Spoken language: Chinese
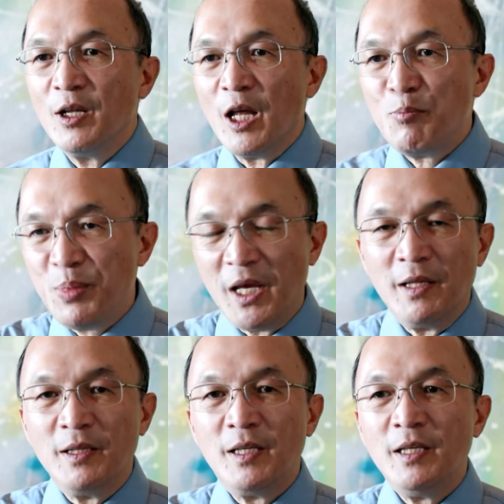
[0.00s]
来
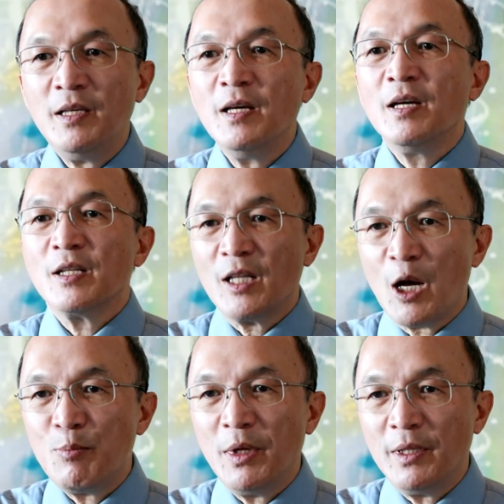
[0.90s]
贬低
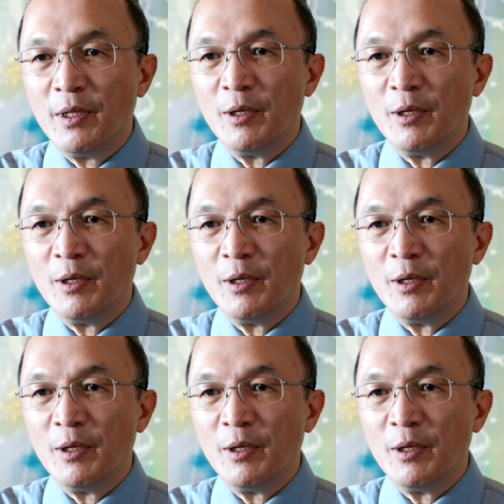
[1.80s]
他们